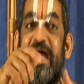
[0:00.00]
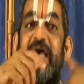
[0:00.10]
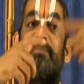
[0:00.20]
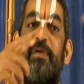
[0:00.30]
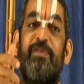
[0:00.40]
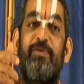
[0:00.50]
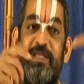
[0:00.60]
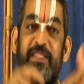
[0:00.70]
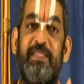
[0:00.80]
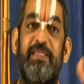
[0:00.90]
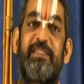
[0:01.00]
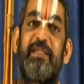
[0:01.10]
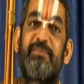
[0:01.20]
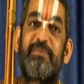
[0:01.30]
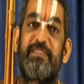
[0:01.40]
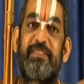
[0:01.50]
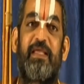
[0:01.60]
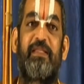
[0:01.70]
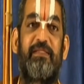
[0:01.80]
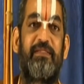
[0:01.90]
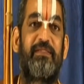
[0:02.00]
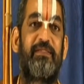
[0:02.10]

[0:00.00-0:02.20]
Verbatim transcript: దానిపైన ఉండేదని ఇది నడిపించాలి